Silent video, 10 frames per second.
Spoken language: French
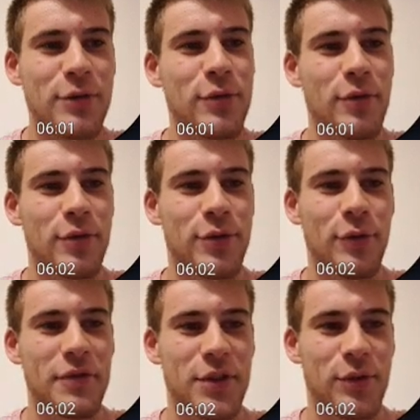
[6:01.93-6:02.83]
ce, ce,
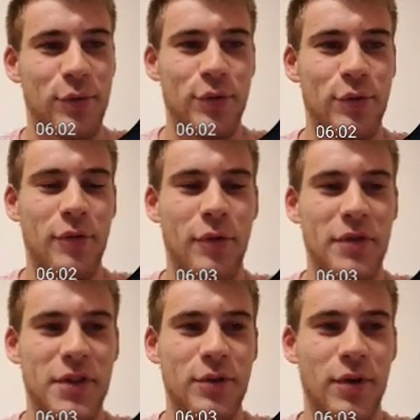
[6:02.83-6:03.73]
Vision, ce nouveau
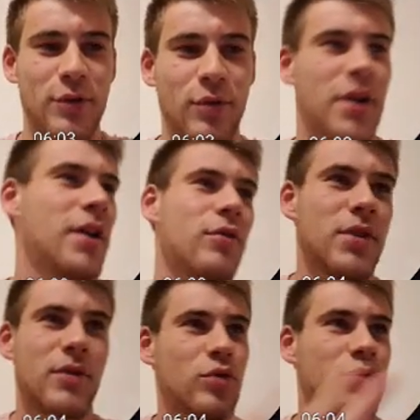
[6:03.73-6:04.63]
Vision et tout, rien qu'au
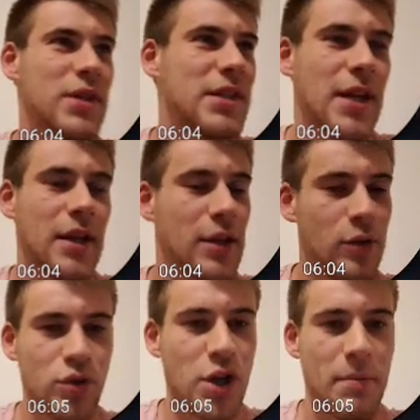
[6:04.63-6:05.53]
niveau du design et
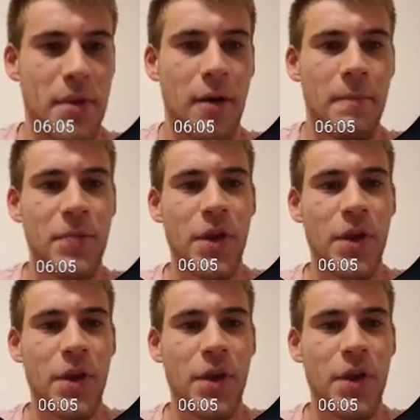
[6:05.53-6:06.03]
tout, j'aime bien.